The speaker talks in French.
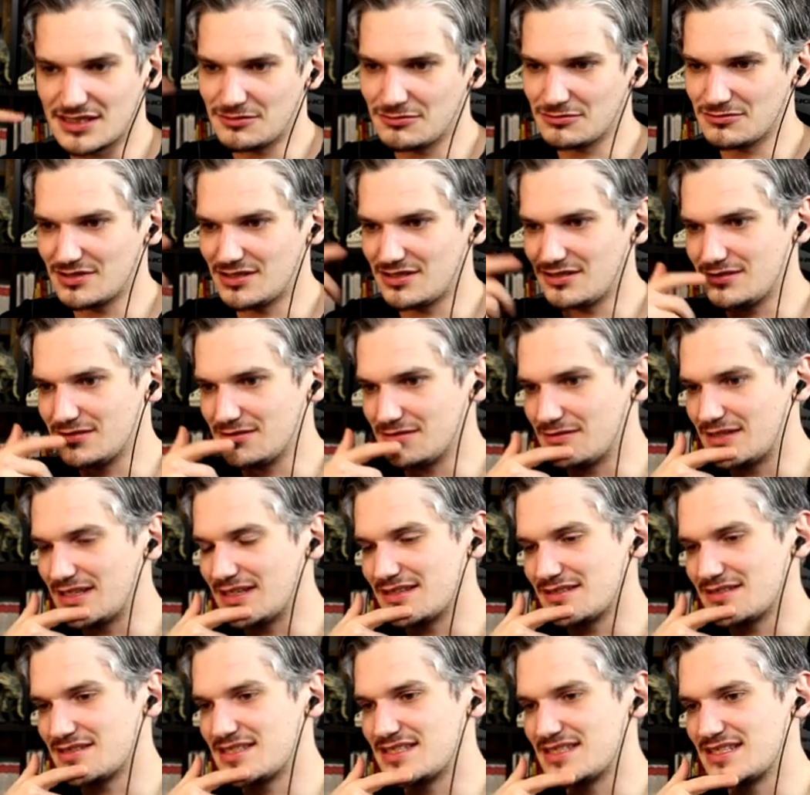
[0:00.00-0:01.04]
écoutant, euh,
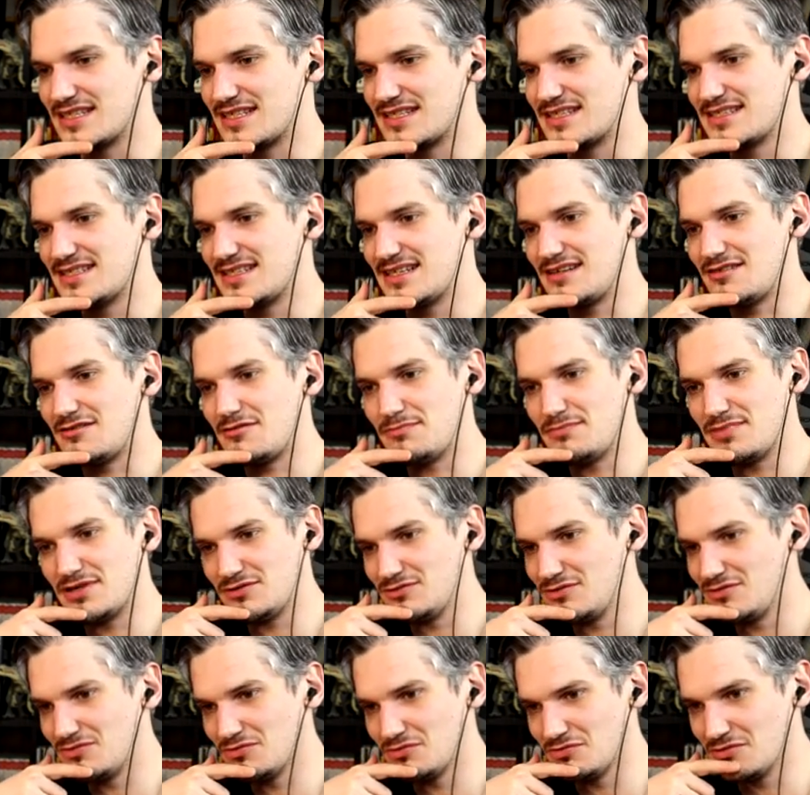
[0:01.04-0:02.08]
oui, c'est que ça rend pas
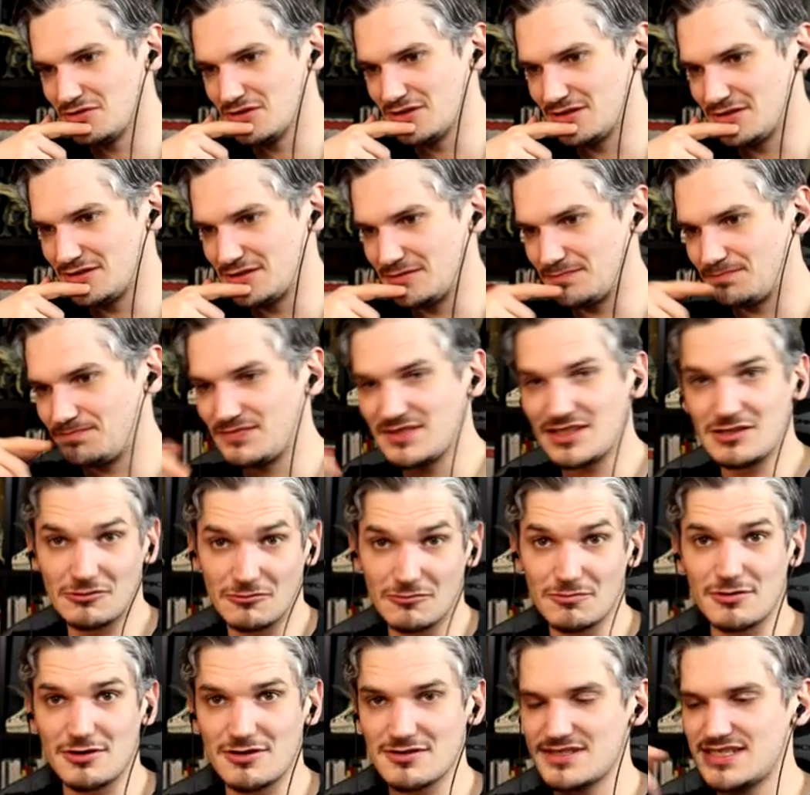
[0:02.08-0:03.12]
du tout euh,
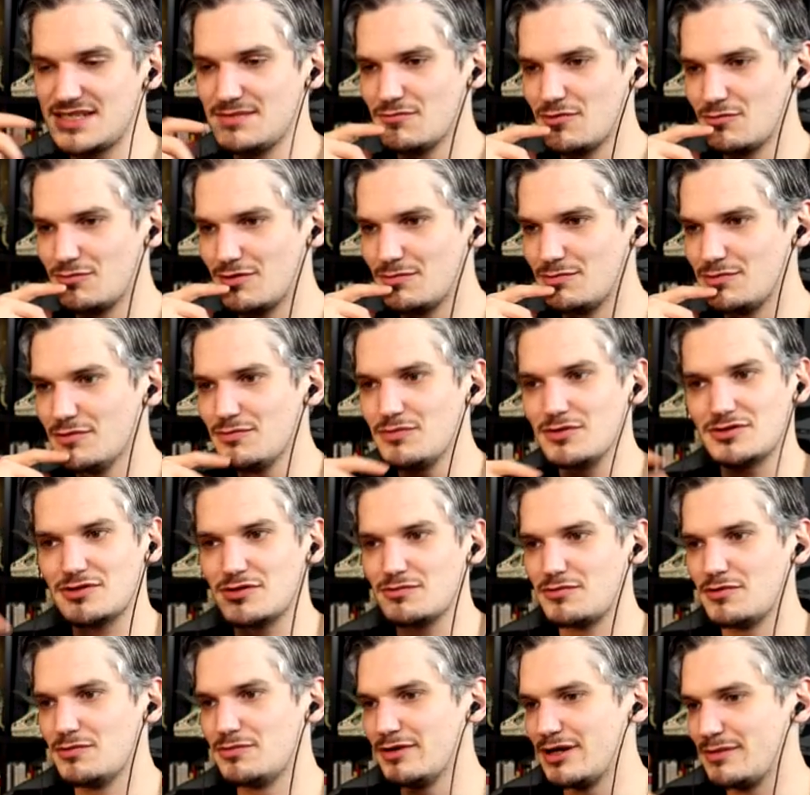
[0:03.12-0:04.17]
compréhensible mon propos. Pourtant,
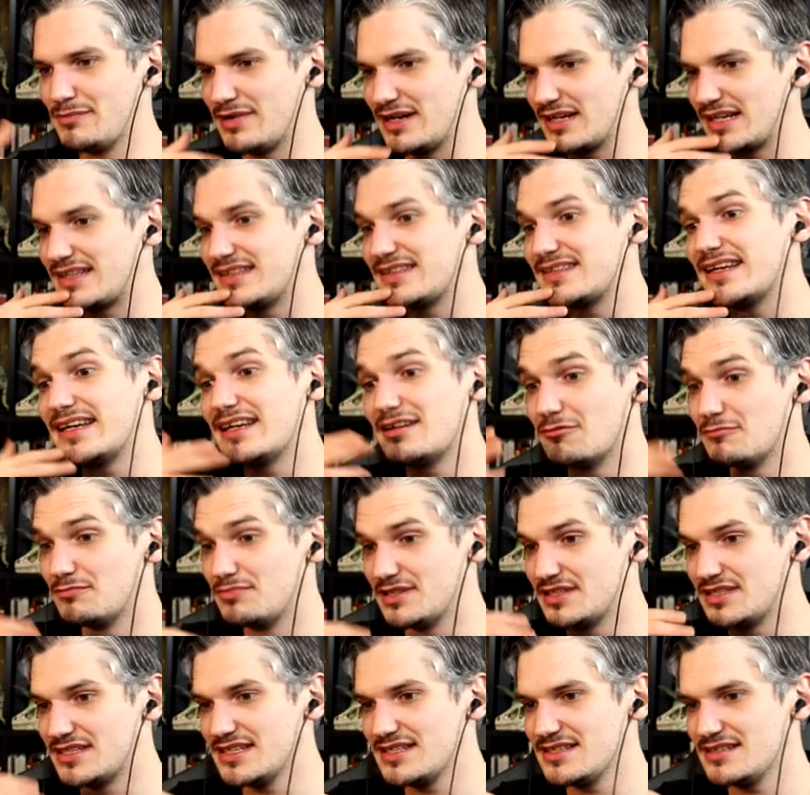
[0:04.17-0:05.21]
le propos est pas très
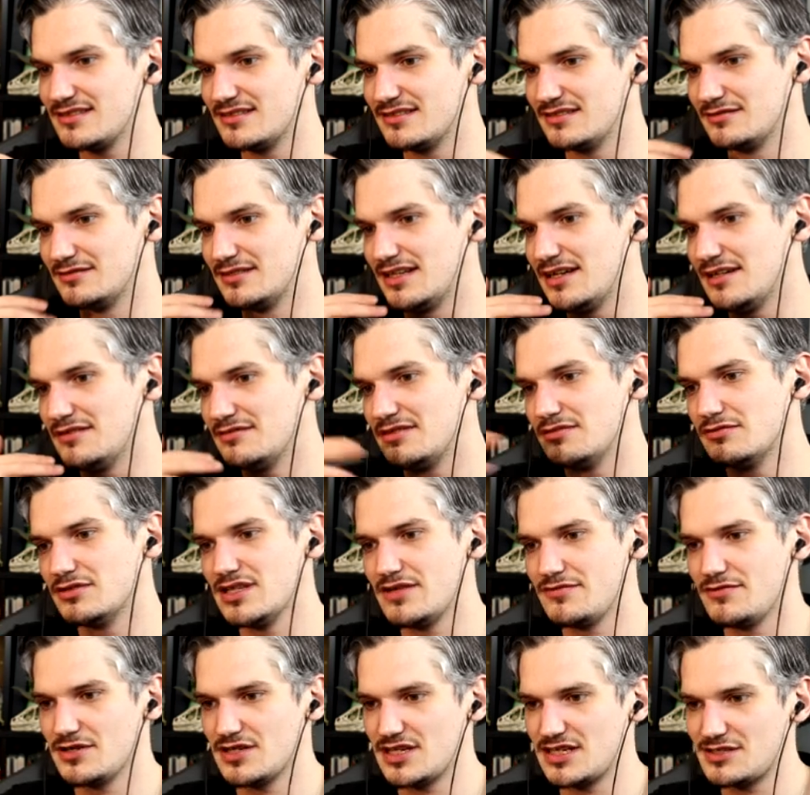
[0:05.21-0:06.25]
compliqué. Euh, là, au niveau de
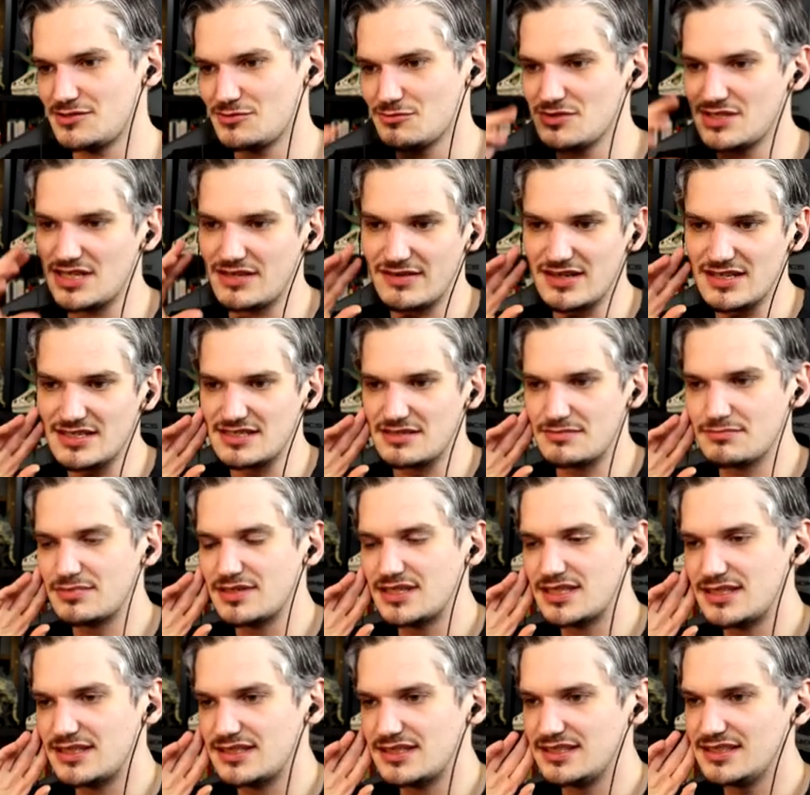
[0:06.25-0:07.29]
la vibration, ça va, c'est
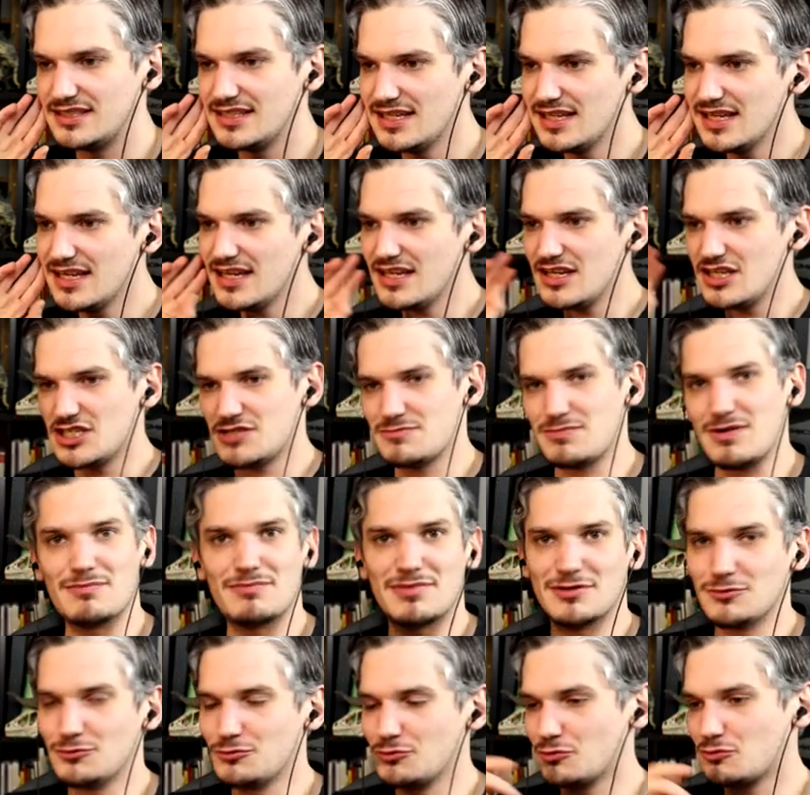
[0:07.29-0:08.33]
pas. Je parle
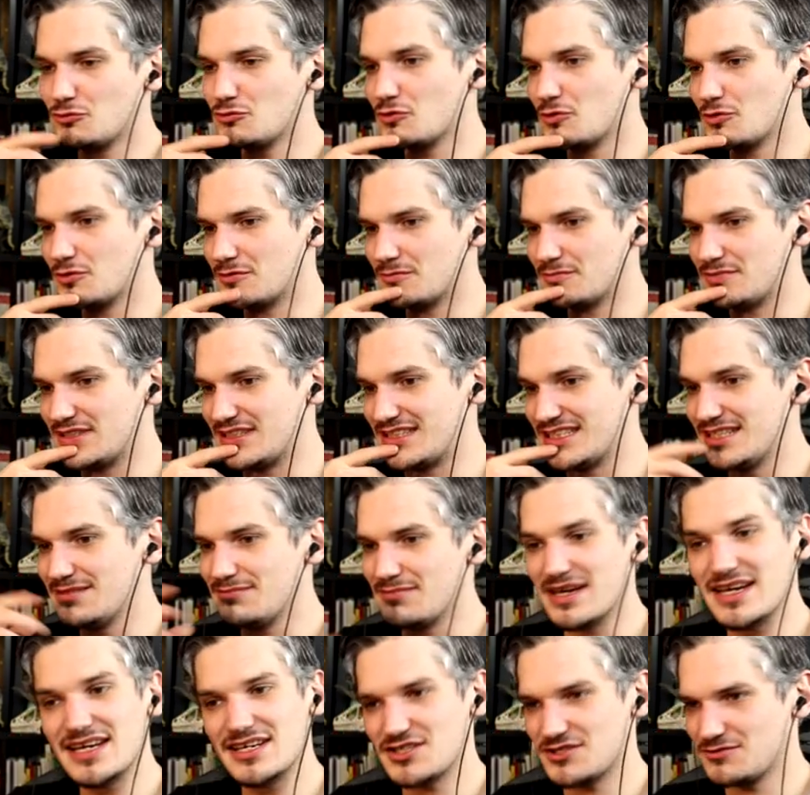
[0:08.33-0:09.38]
pas de tout trop compliqué,
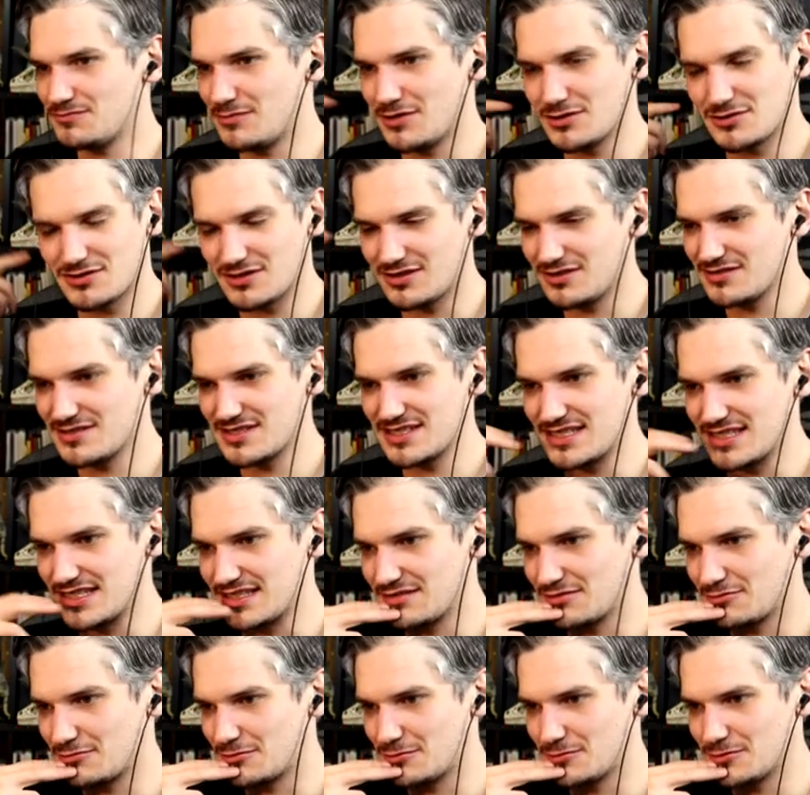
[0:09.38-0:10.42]
mais je m'entends,
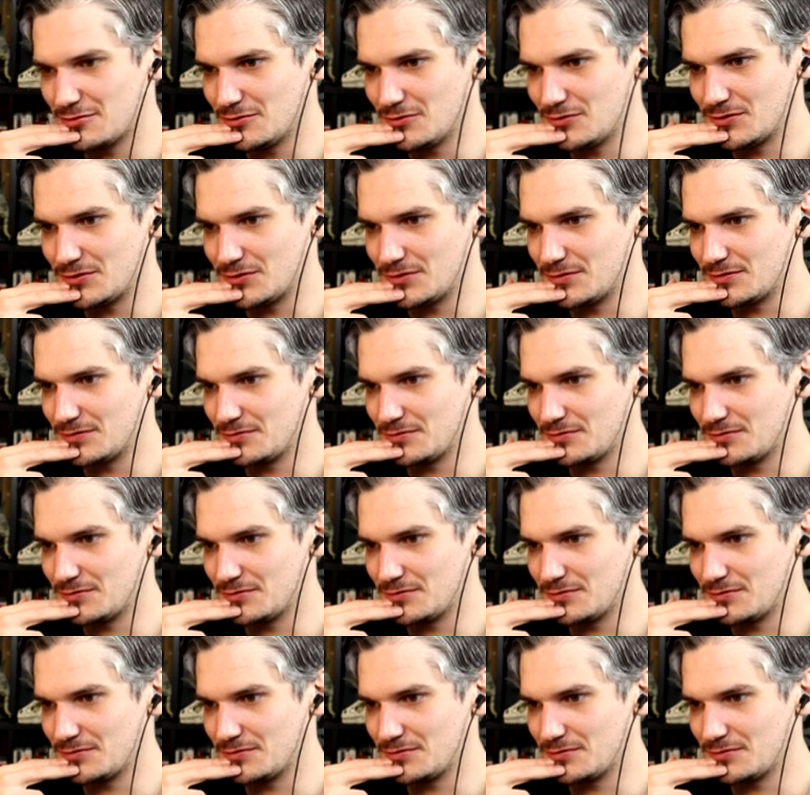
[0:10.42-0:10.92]
c'est trop.